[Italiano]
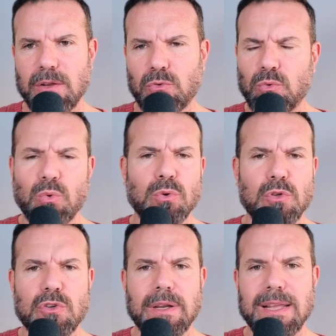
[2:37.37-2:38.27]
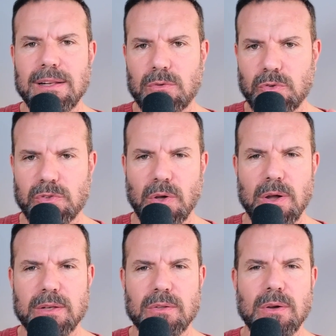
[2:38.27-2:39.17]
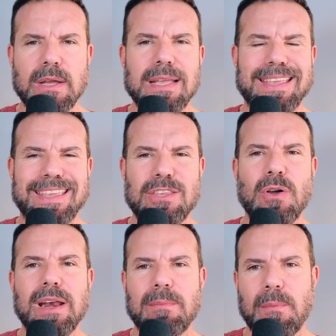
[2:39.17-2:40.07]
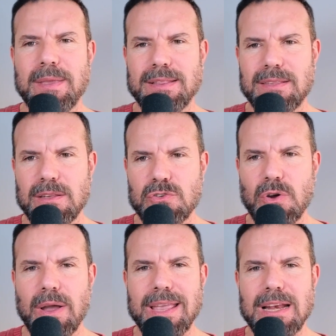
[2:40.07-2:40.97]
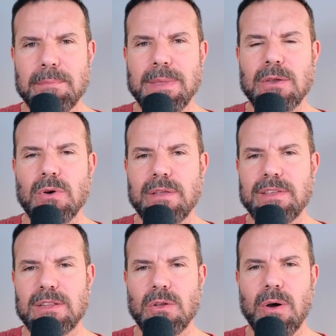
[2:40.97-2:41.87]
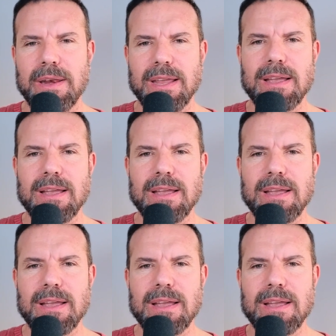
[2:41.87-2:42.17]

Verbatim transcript: su tutto ciò che è andato storto. Ignora i momenti di gioia e le piccole vittorie.